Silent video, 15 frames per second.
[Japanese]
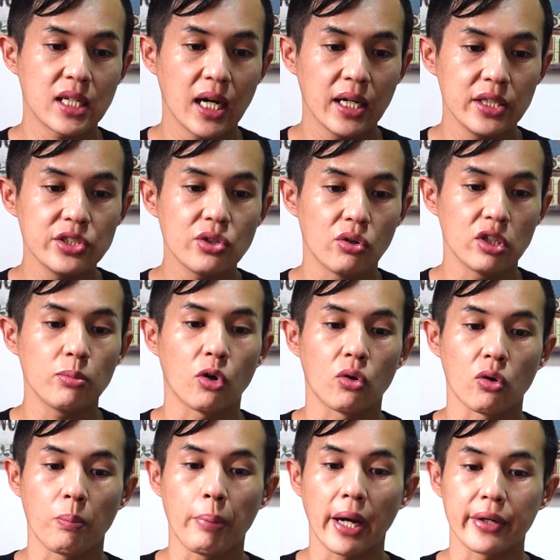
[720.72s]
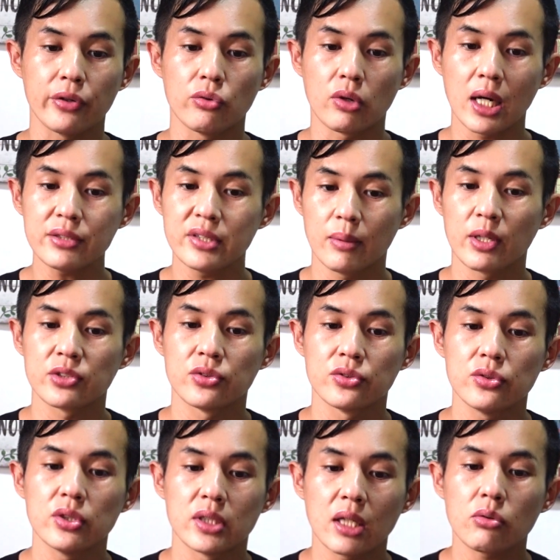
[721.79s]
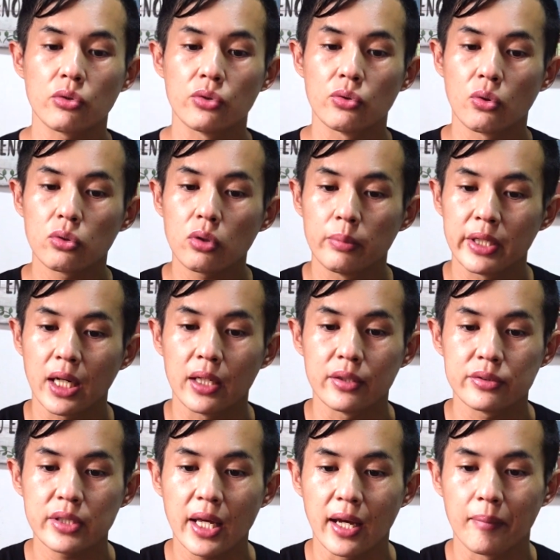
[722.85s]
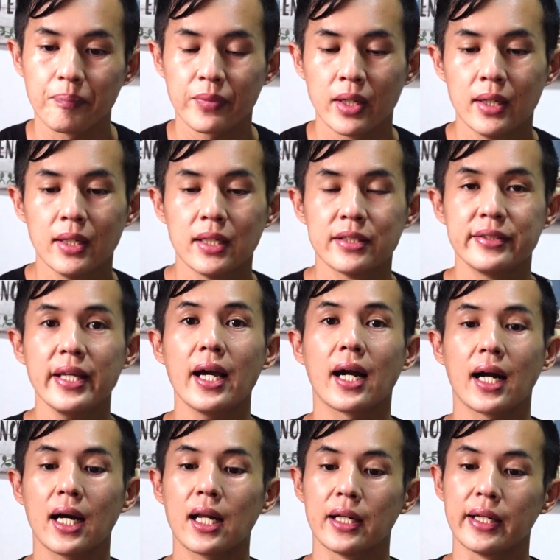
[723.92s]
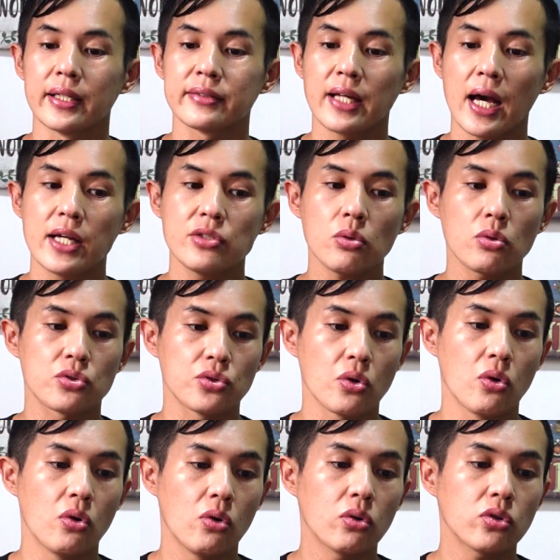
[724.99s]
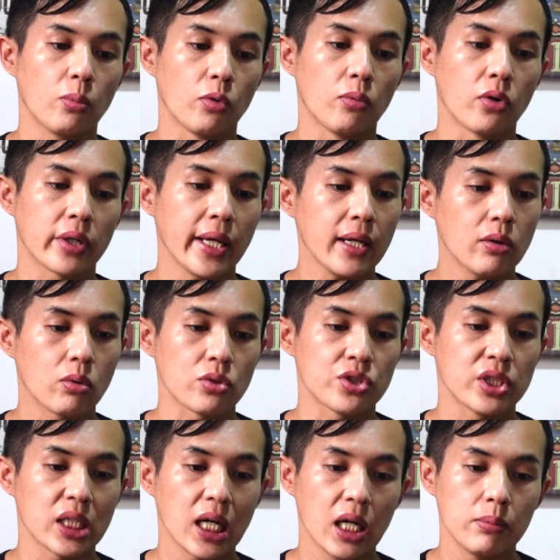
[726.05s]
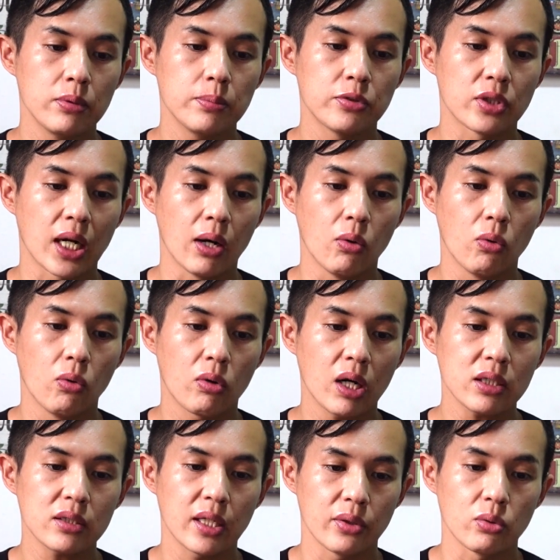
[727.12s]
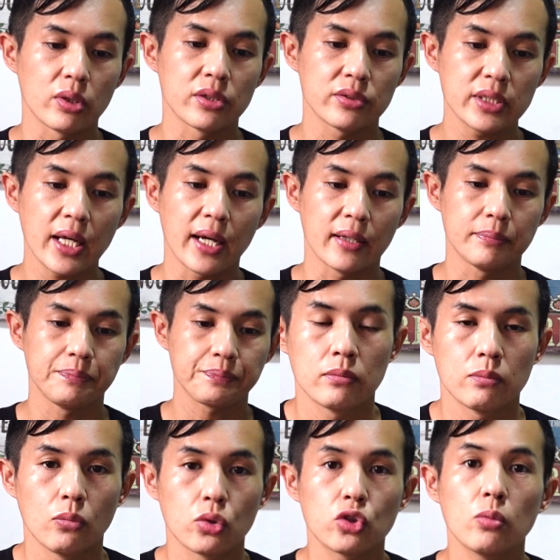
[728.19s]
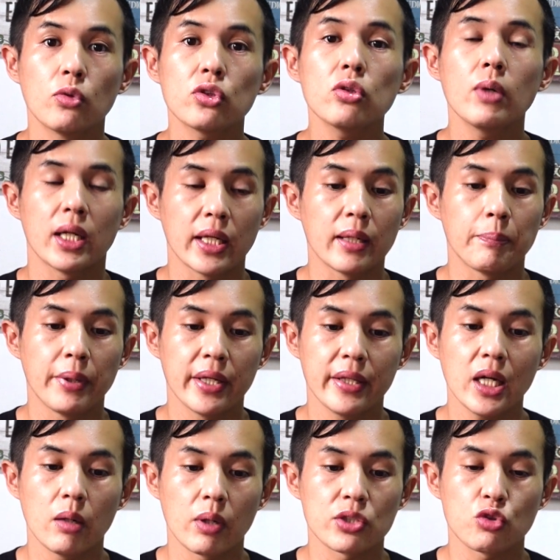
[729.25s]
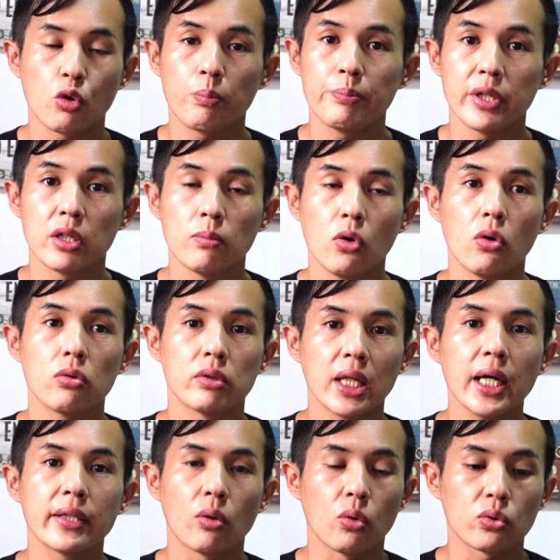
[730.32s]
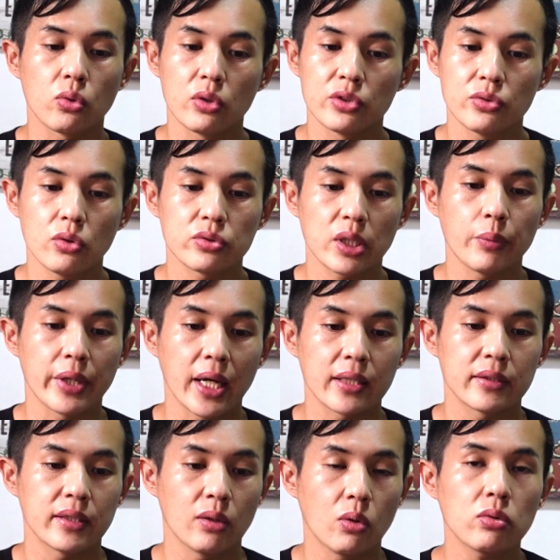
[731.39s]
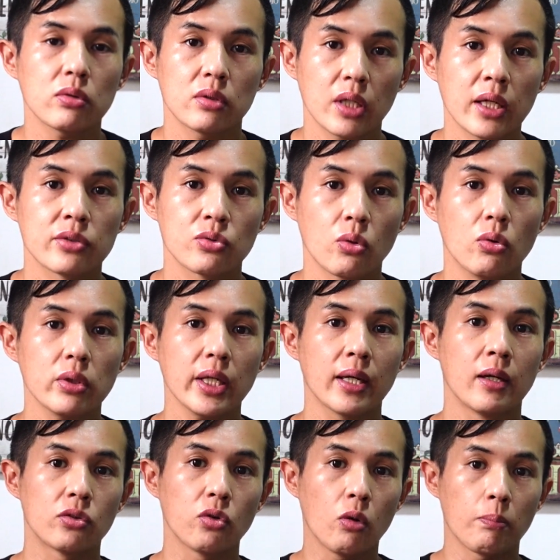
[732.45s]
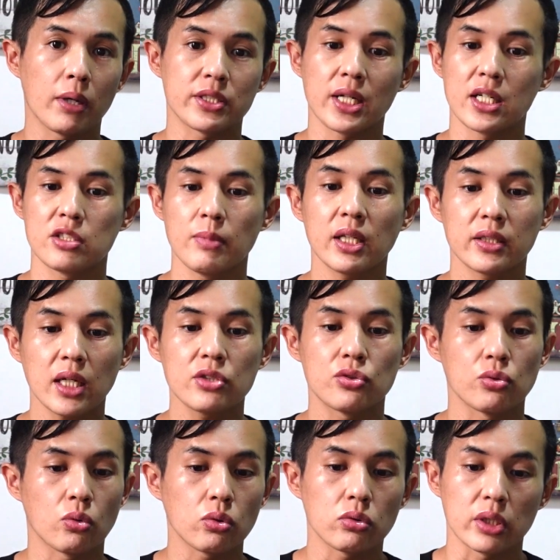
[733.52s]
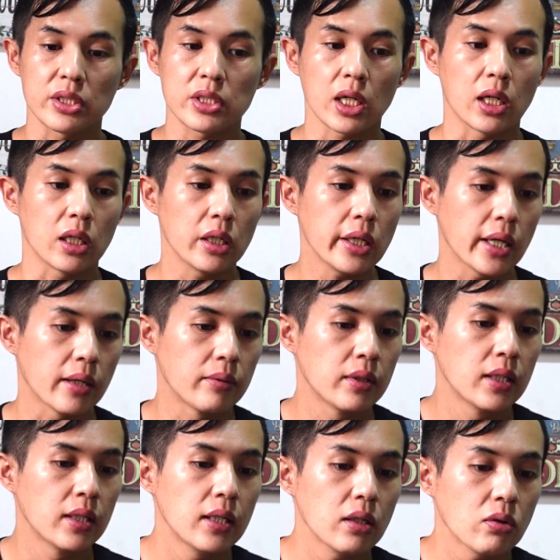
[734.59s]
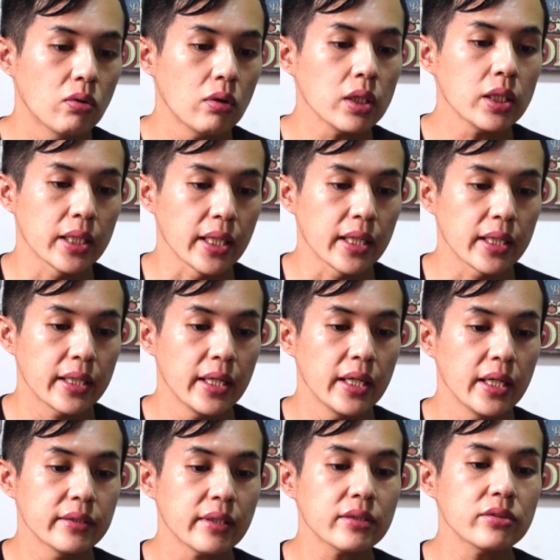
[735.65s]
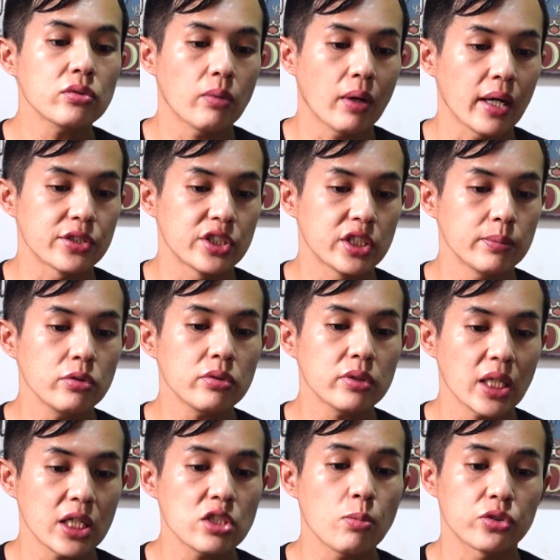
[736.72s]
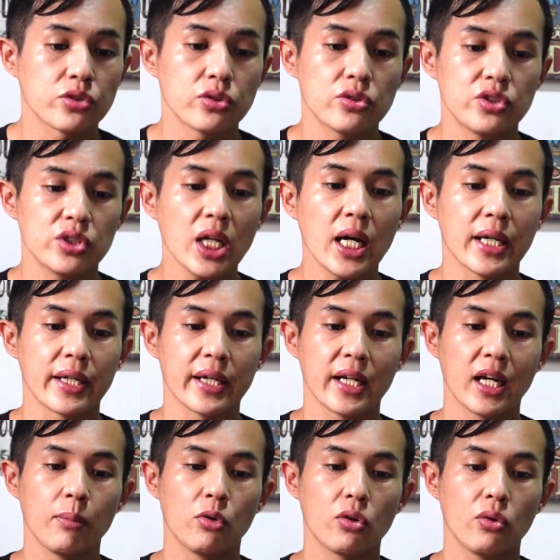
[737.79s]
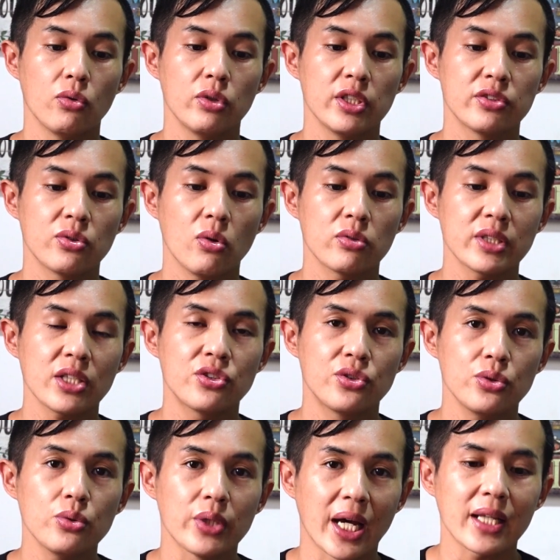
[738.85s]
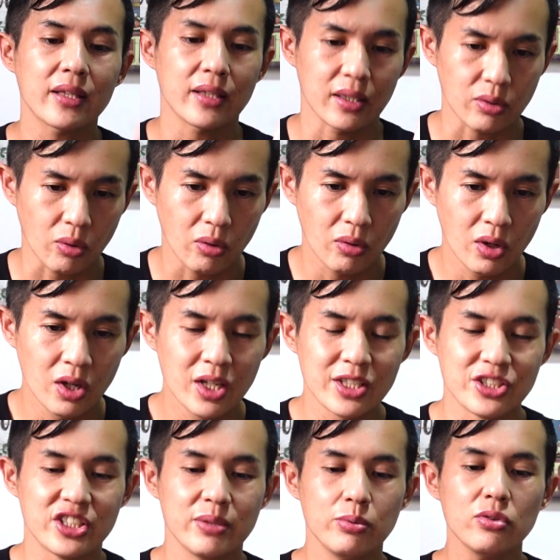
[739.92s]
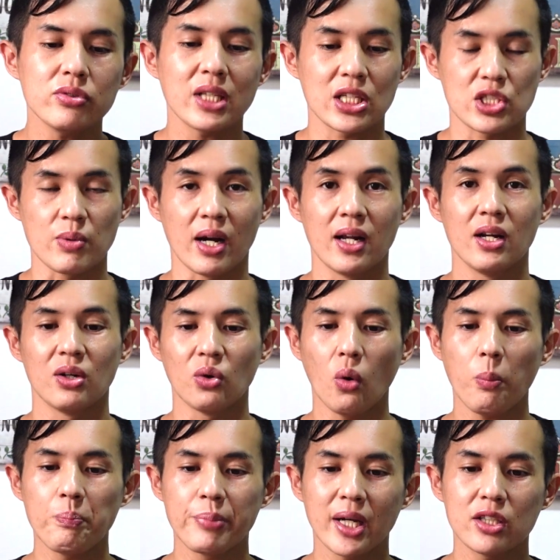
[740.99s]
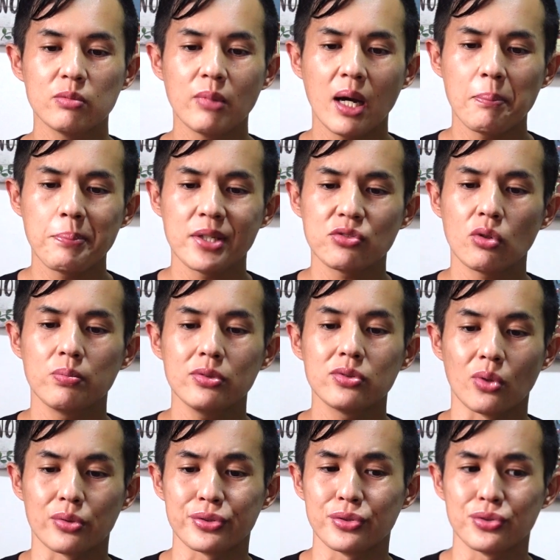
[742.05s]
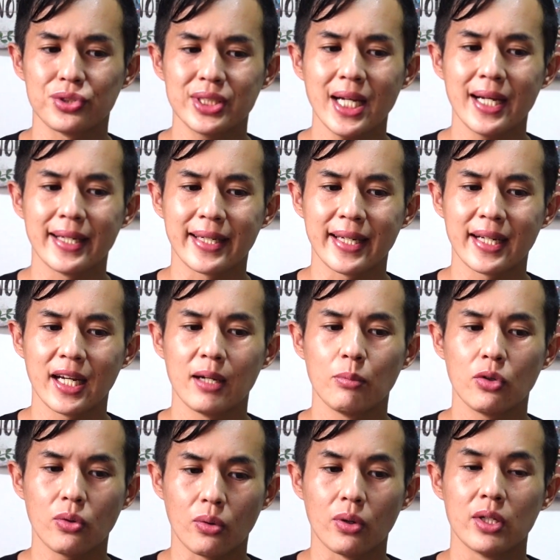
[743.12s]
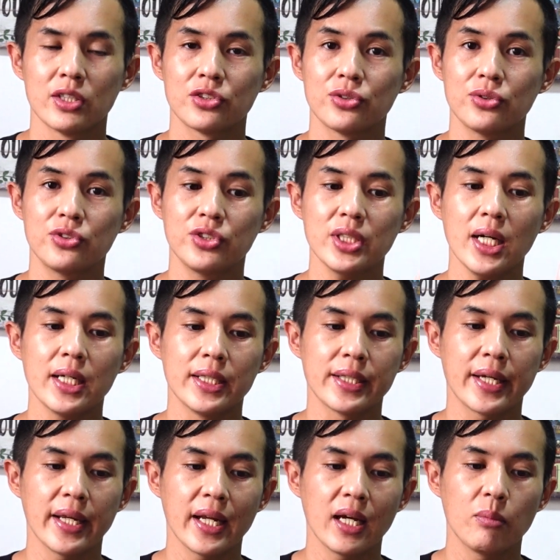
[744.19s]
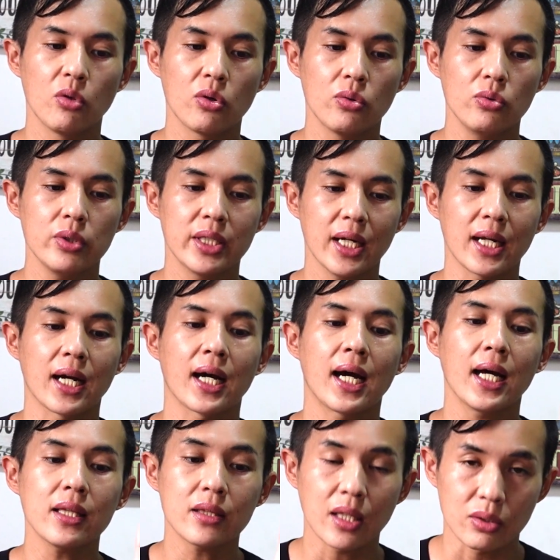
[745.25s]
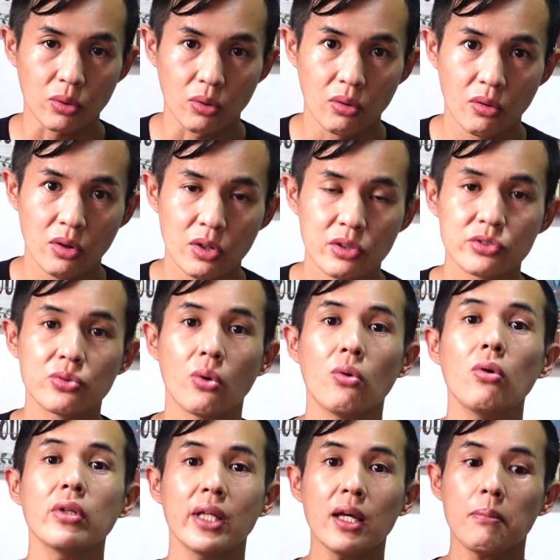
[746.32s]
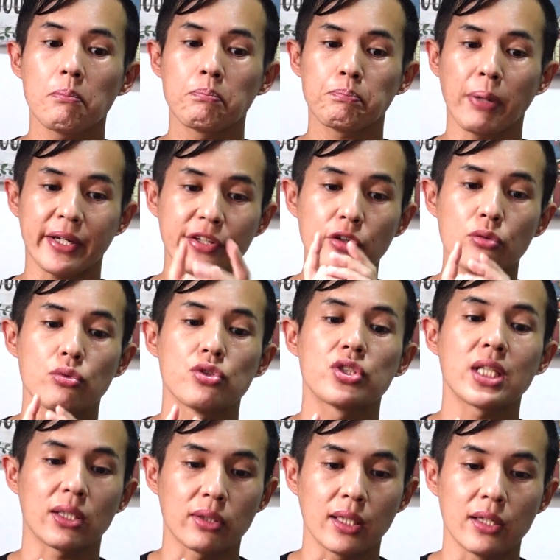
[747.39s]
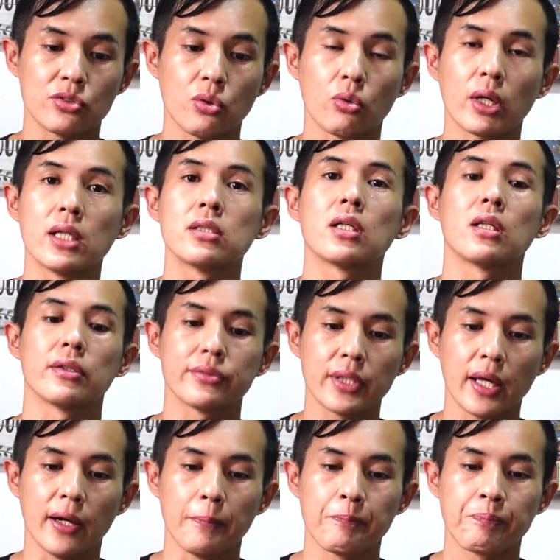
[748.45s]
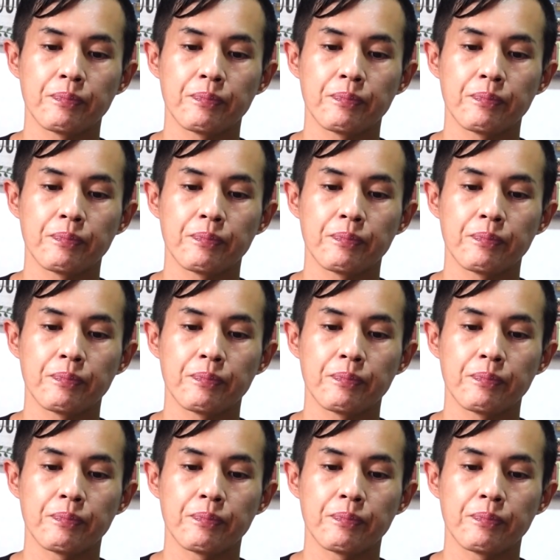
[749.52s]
間以上にもこのパキューン合戦は続いたということみたいですねせやからね、最初の情報とももう結構違う部分が多かったようですね。もともとはね、ペディアはショッピングモール内で踊り捜査をやっておって、そこでドンパチ始まったっちゅうことでしたからね。これでね、警察は自分たちも吸っちゃいけないもの売り捜査中やったと。自分たちは600万ペソ分の吸っちゃいけないものを吸っちゃいけないもの売りから買ったと。そこでパキュンしたって証言してるんですね。